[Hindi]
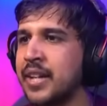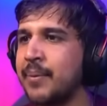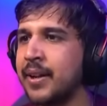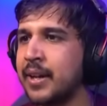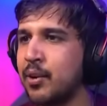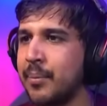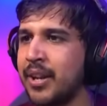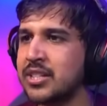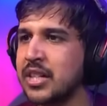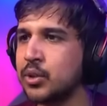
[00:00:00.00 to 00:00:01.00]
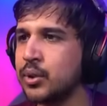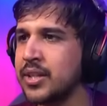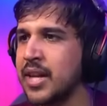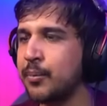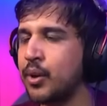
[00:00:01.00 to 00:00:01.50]
के मारे क्योंकि मेरा स्टिक टूट ना
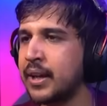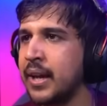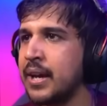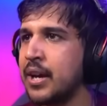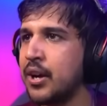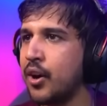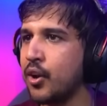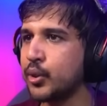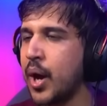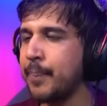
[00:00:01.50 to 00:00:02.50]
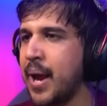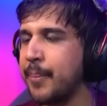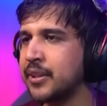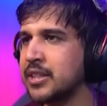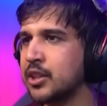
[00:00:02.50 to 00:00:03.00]
जाए बोल के तो आप यहाँ
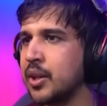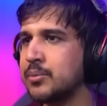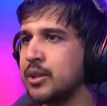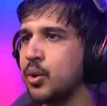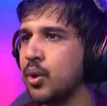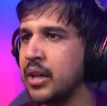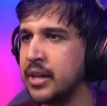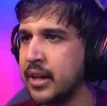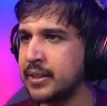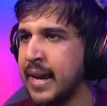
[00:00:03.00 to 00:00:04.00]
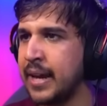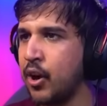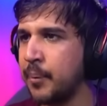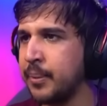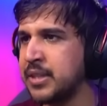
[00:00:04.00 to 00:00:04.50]
पर देख सकते हैं दो किल कर दिया है
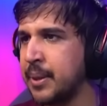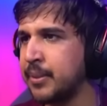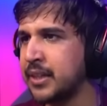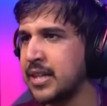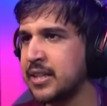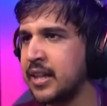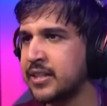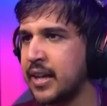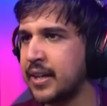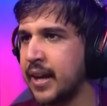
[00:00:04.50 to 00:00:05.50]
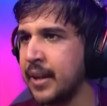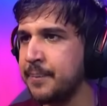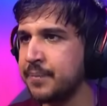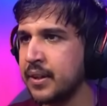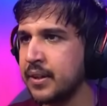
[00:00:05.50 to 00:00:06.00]
और पीछे एक बंदे के साथ से नेट चला गया है
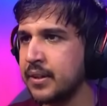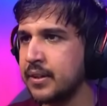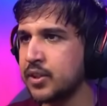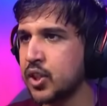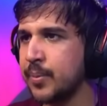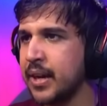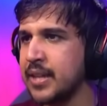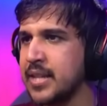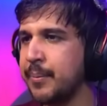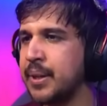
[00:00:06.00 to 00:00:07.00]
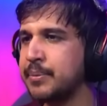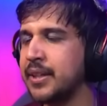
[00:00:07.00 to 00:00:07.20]
इसको भी गाइज यहाँ पर निपटा